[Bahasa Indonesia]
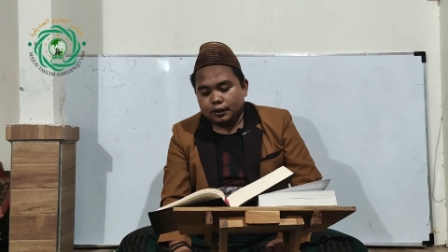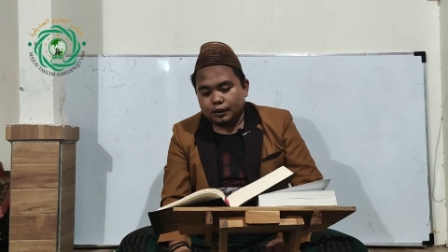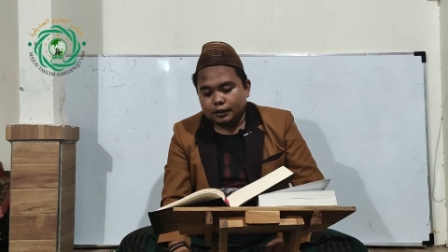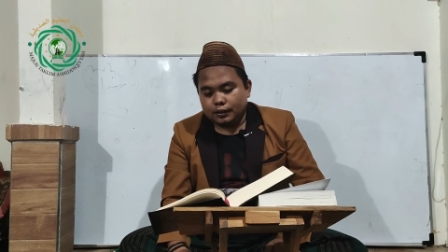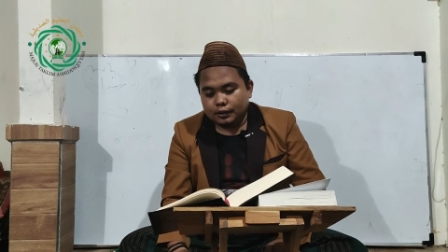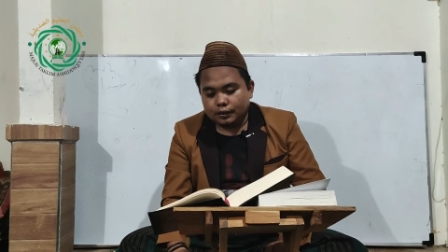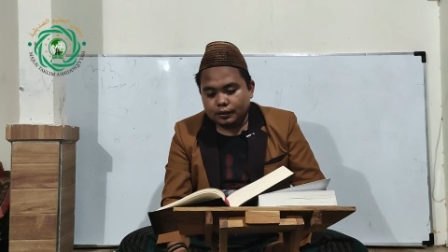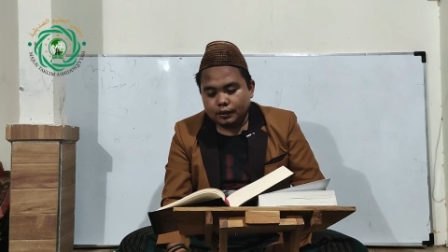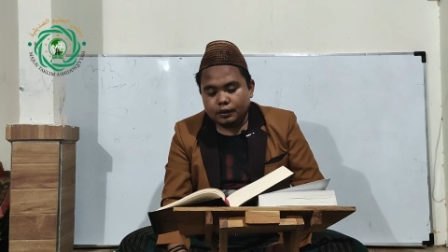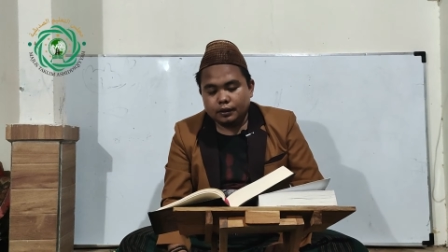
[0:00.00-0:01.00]
dan
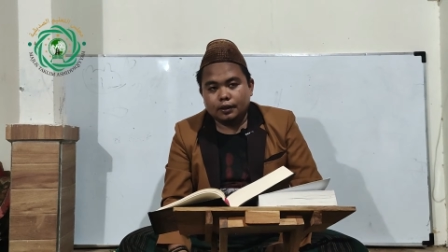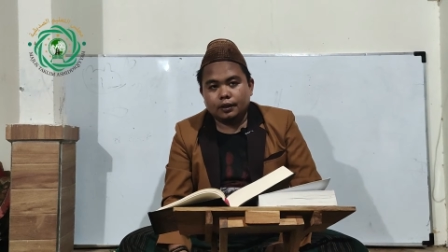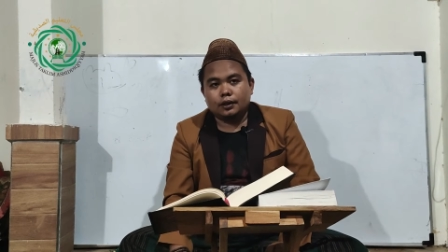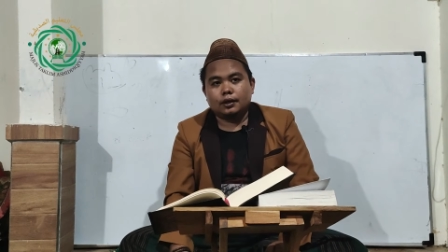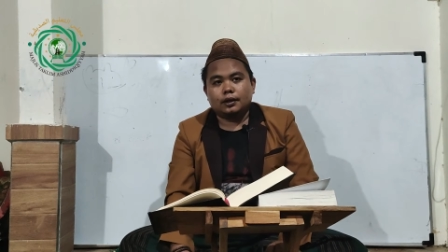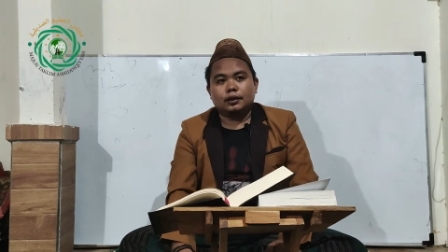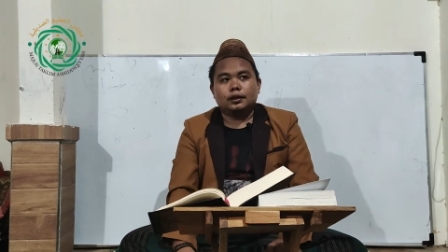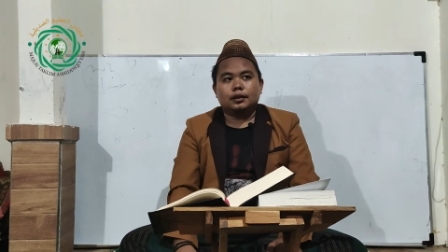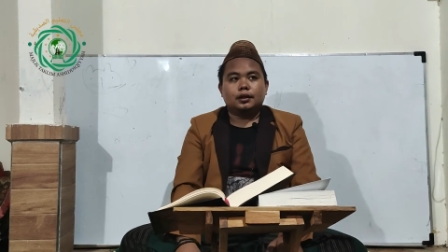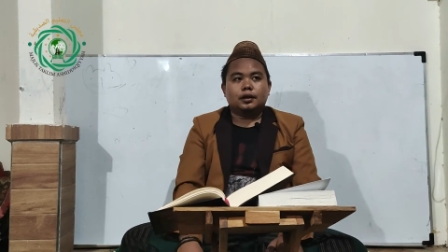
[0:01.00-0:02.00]
ketika
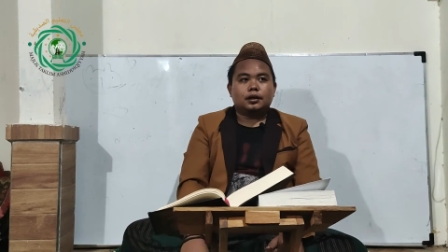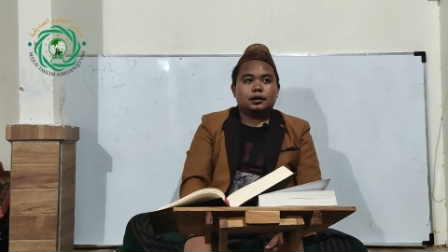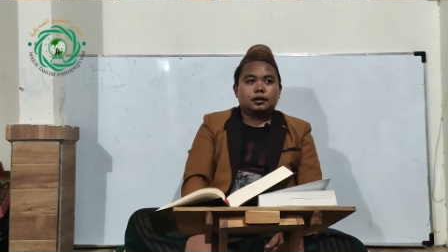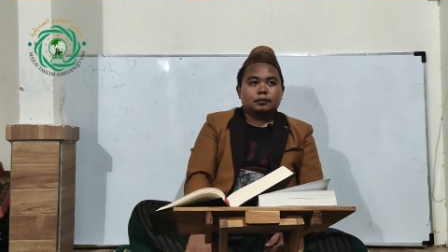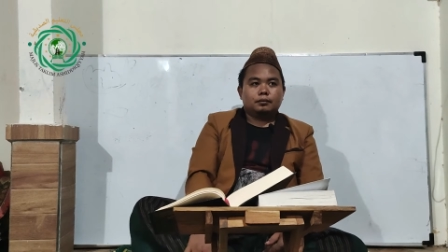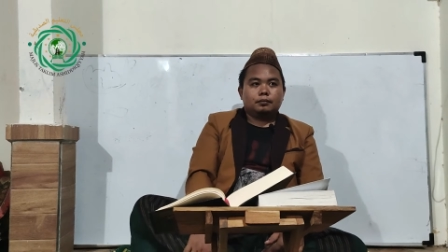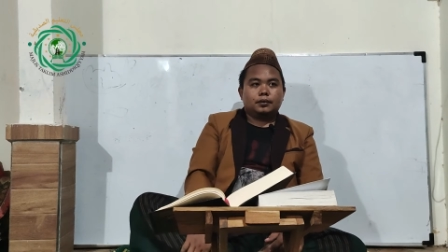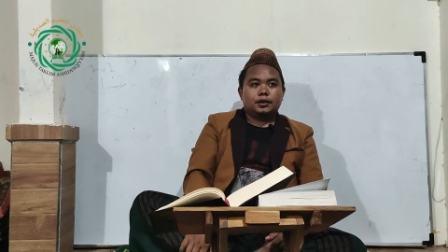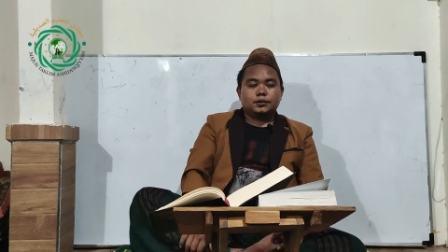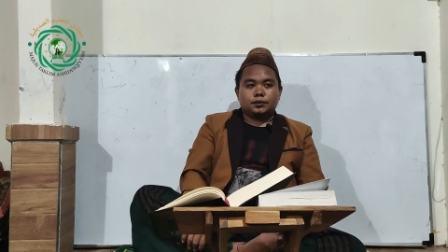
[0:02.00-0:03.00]
hendak
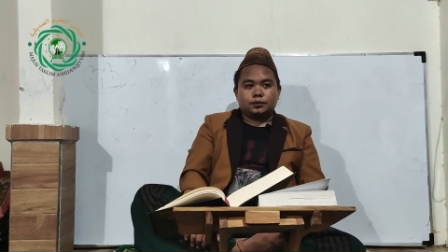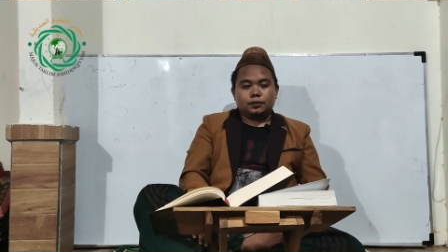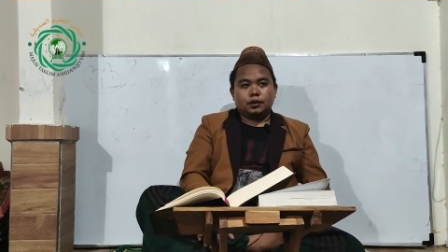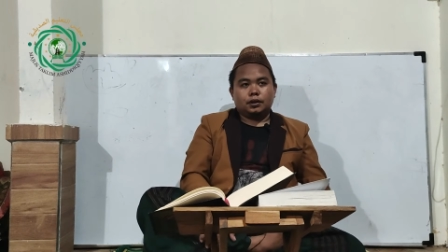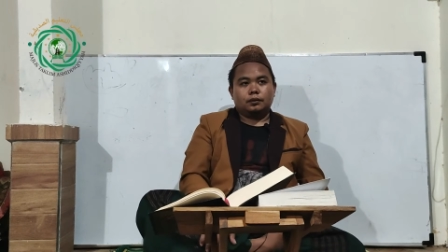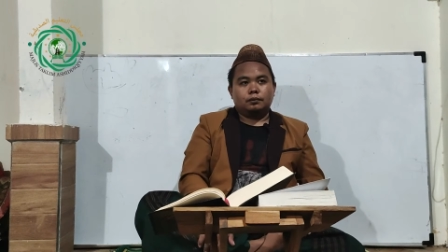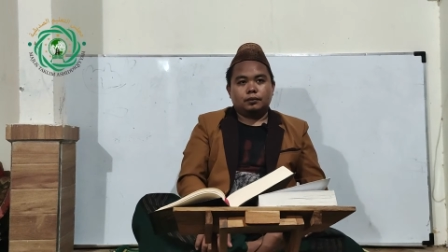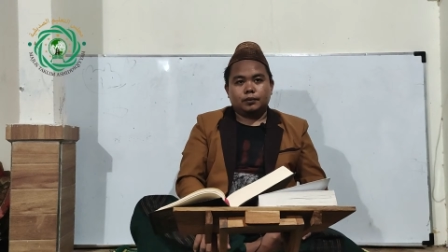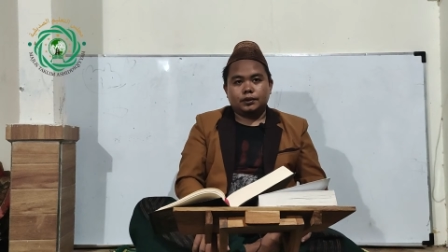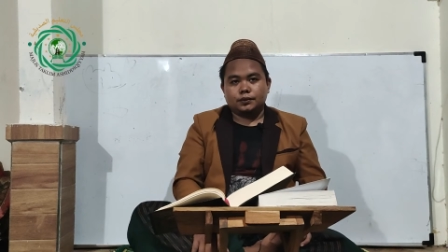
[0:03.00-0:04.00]
masuk atau
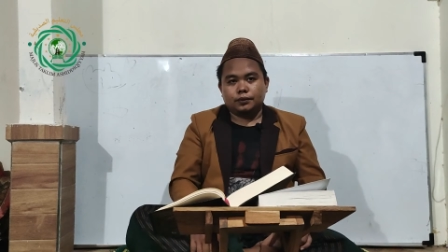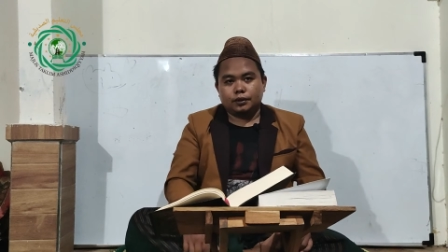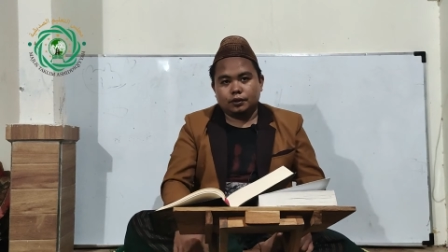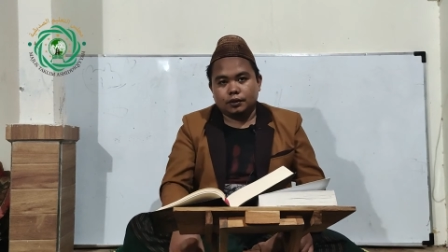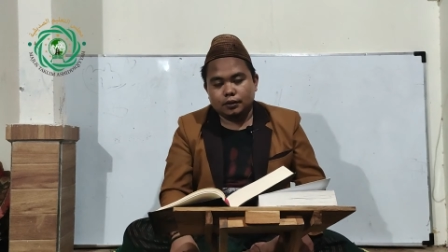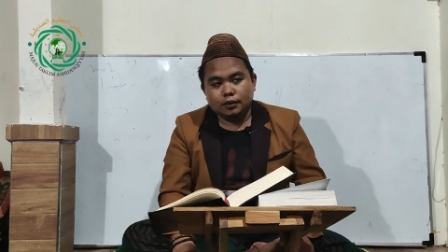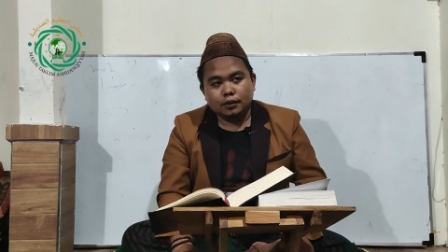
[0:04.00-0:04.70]
memasuki